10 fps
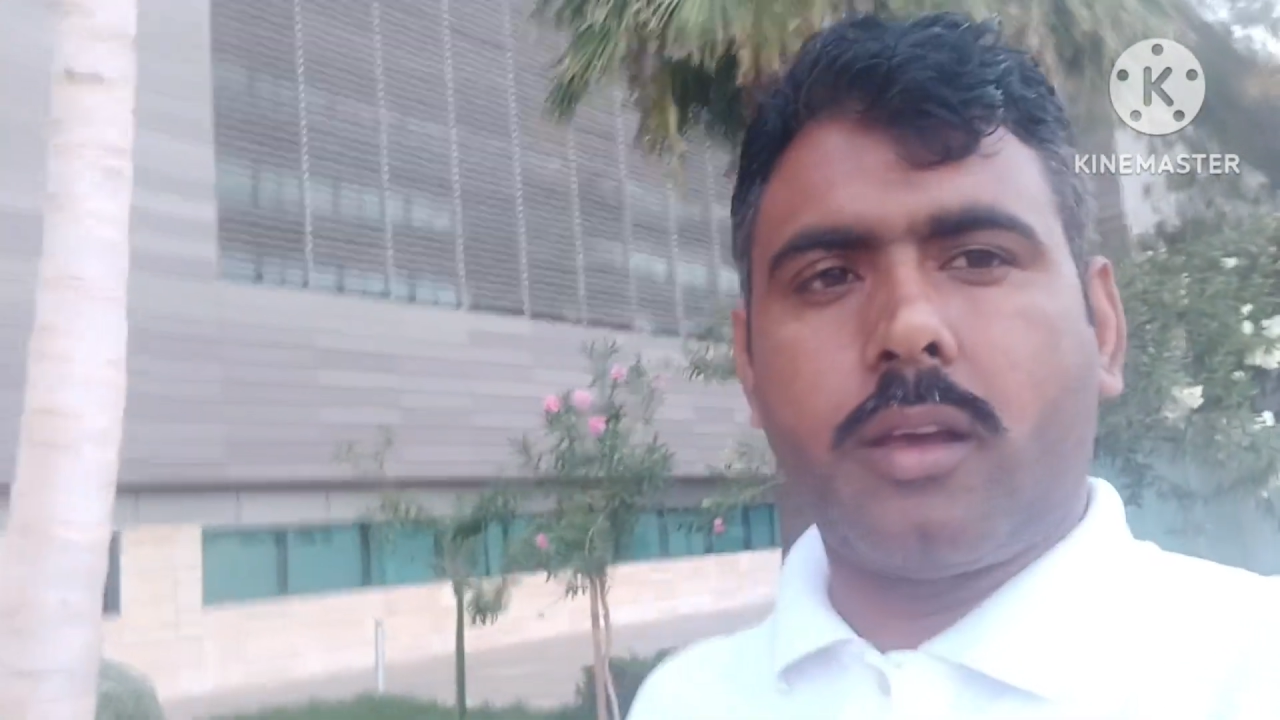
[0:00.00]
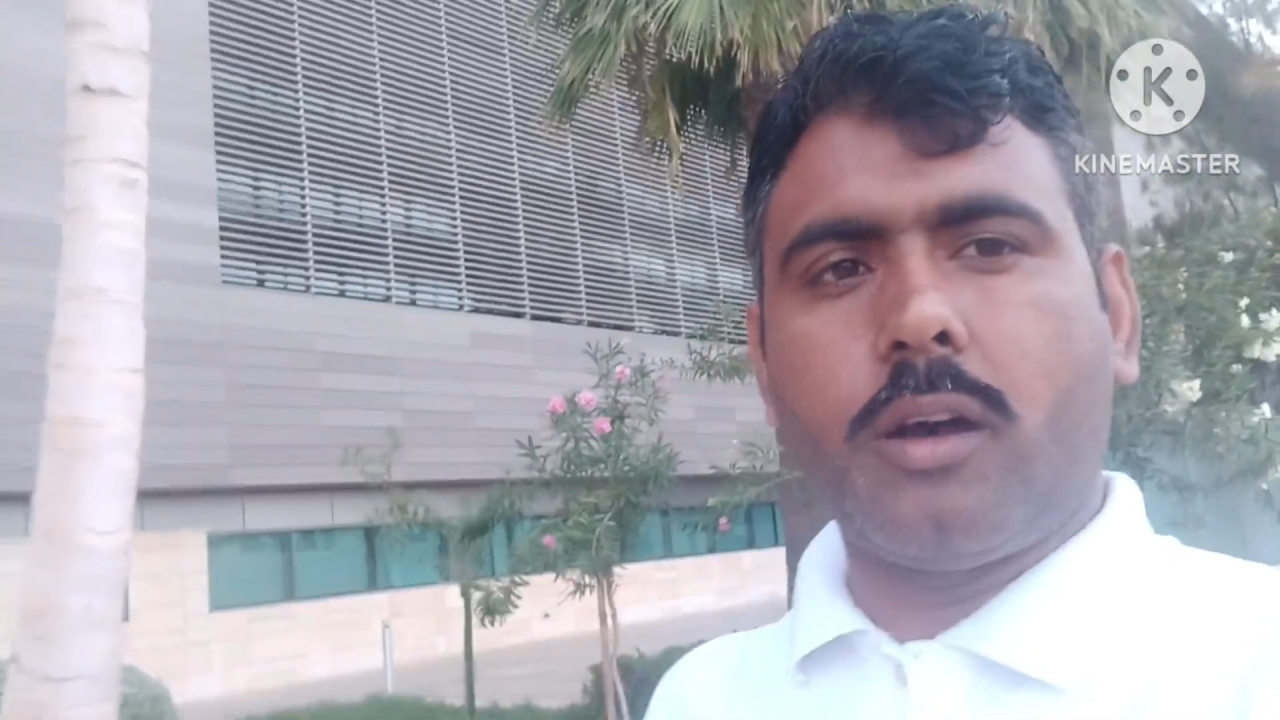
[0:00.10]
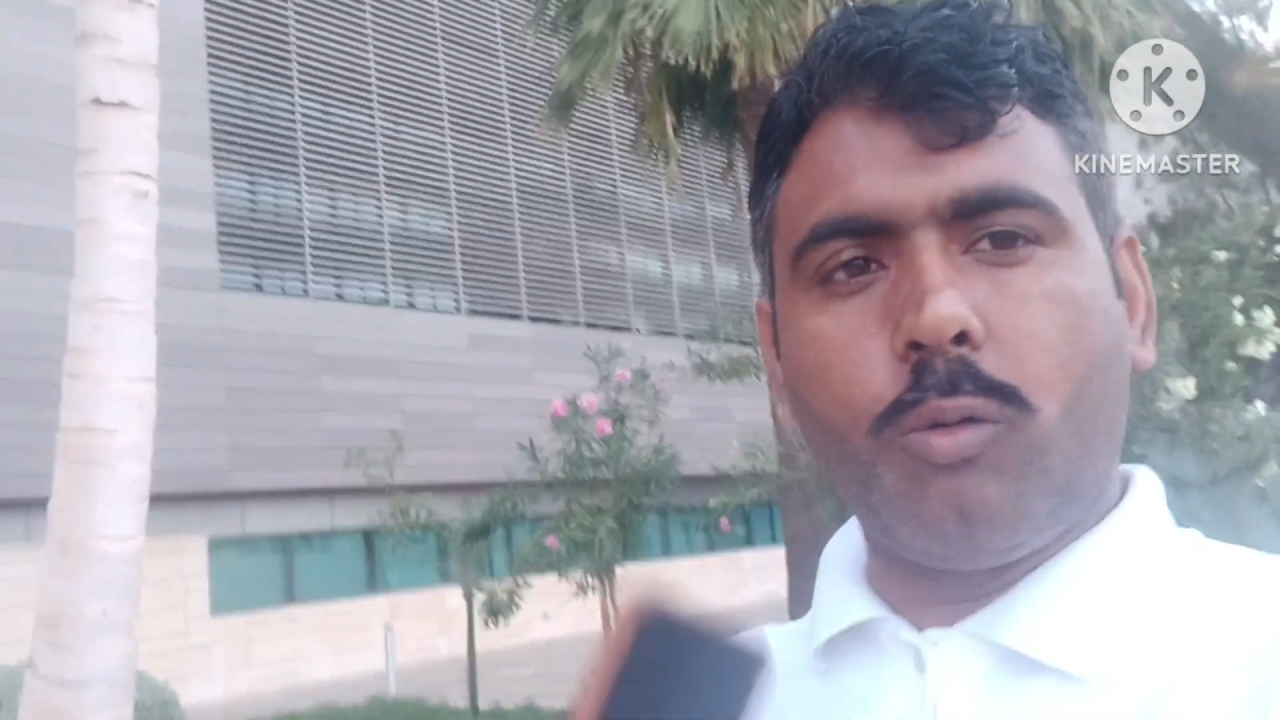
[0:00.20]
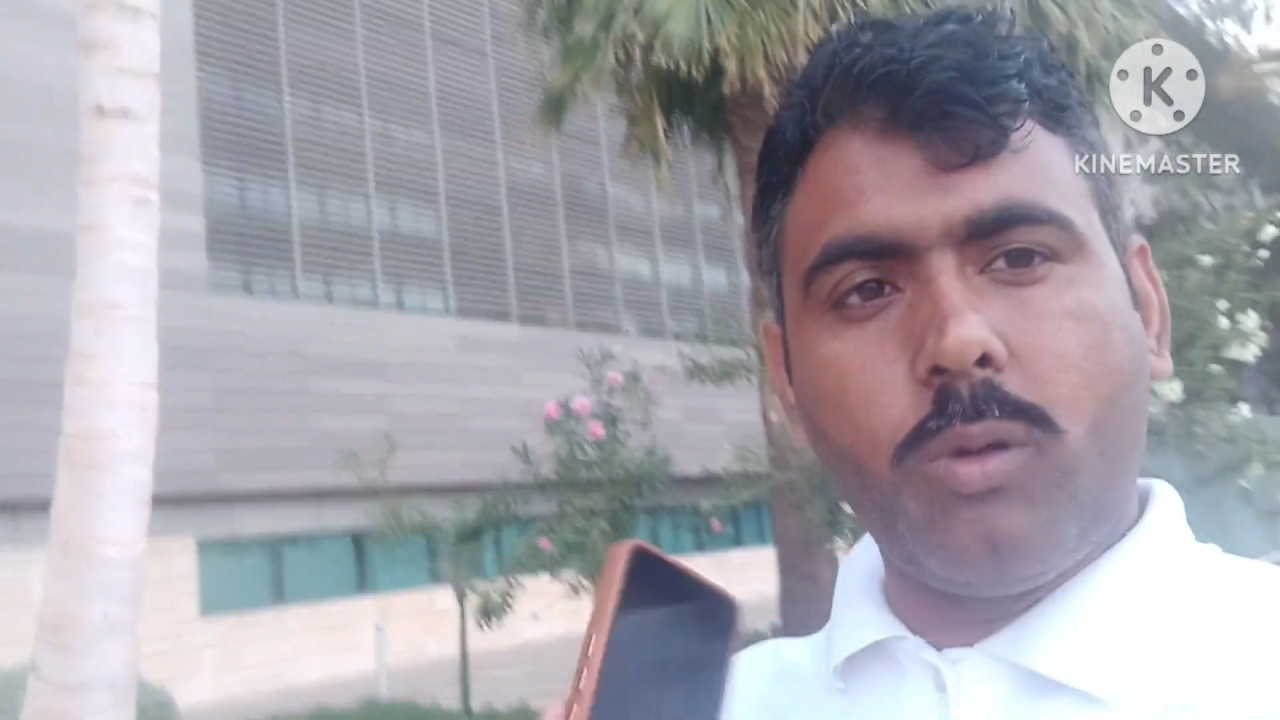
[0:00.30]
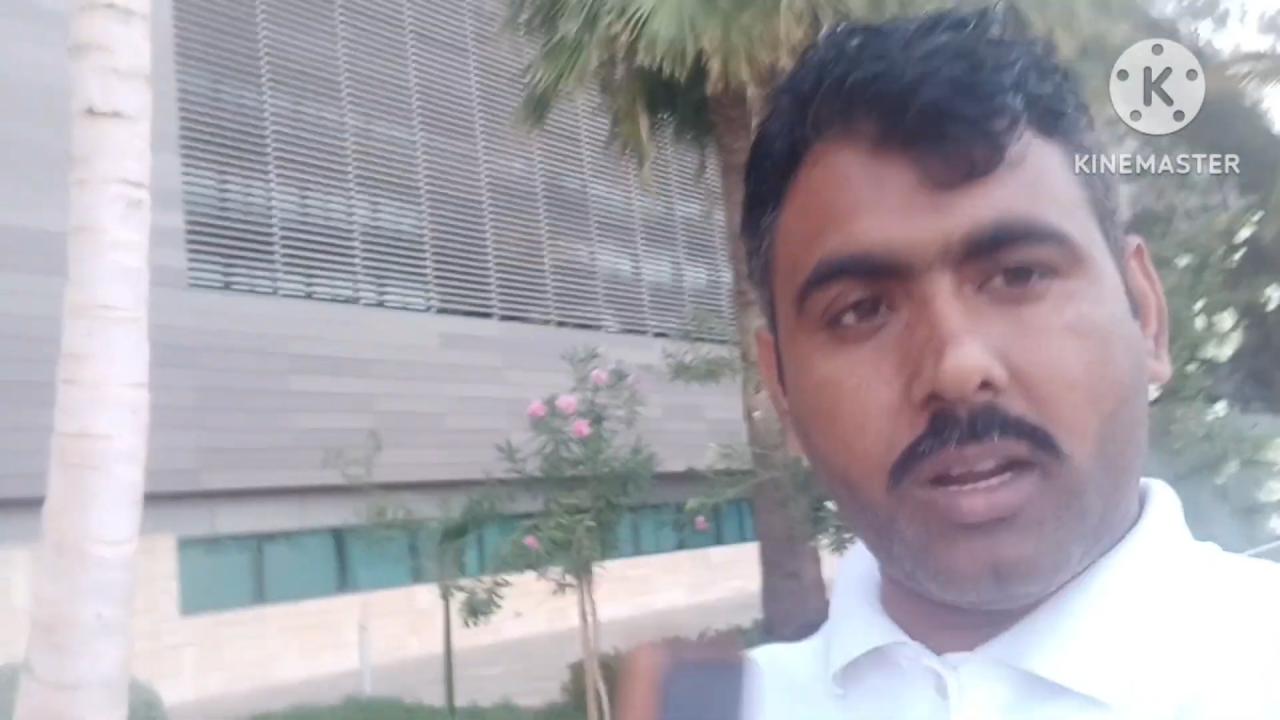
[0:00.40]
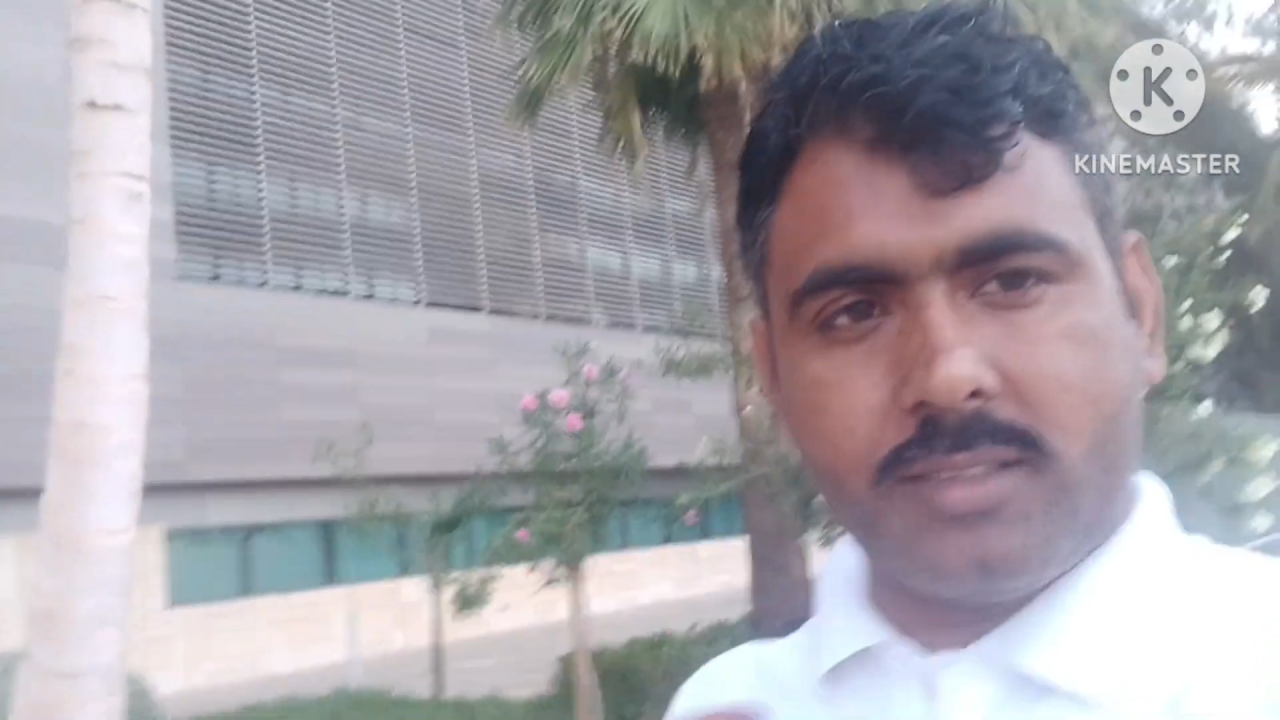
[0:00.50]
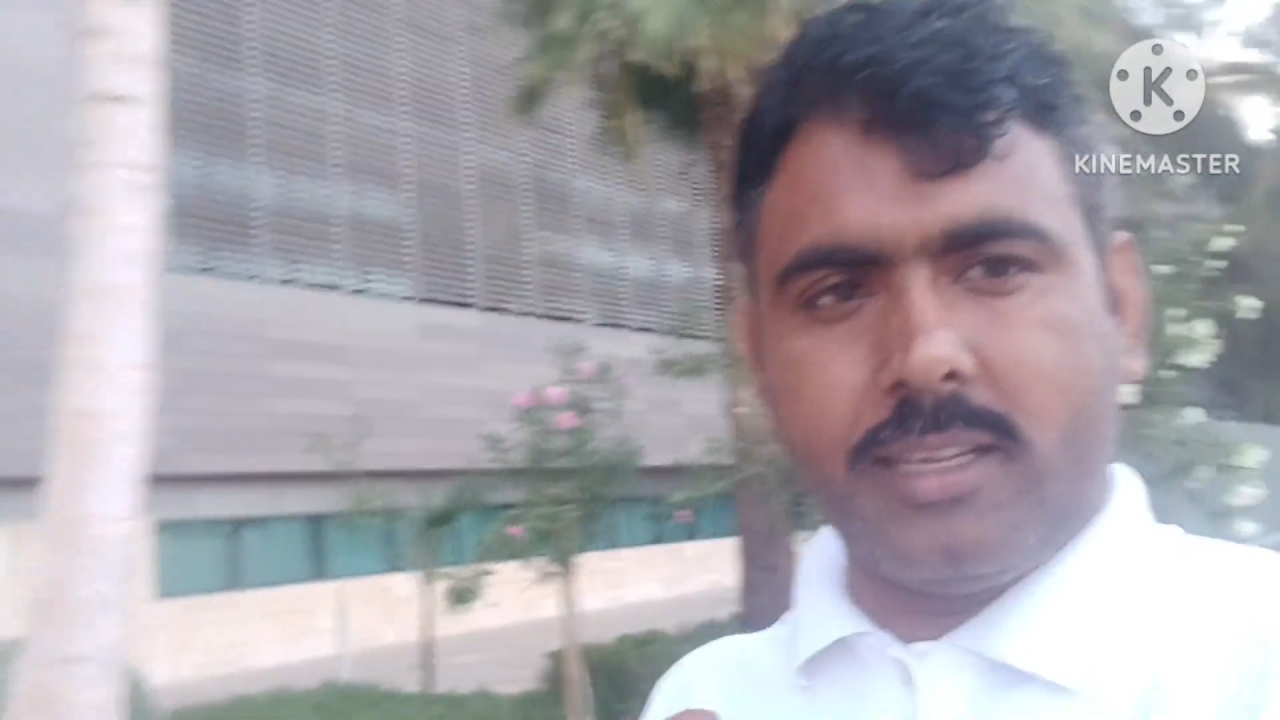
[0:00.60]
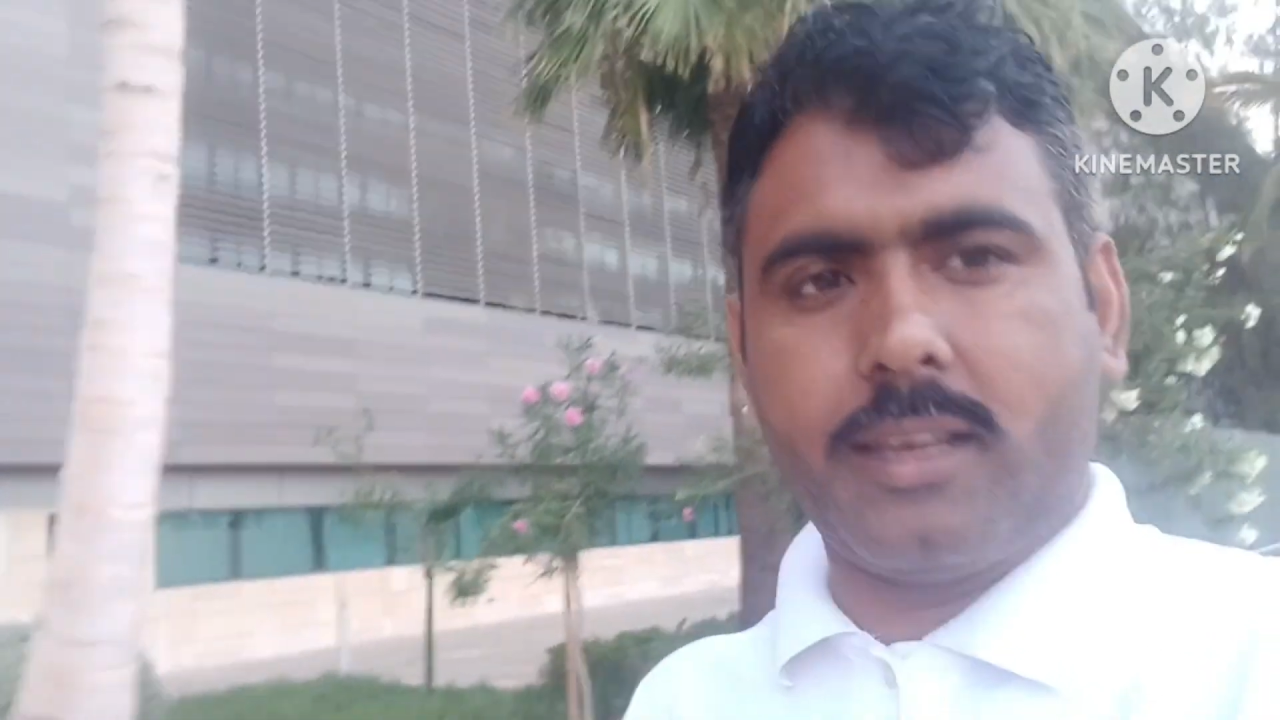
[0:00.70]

इनका हुनर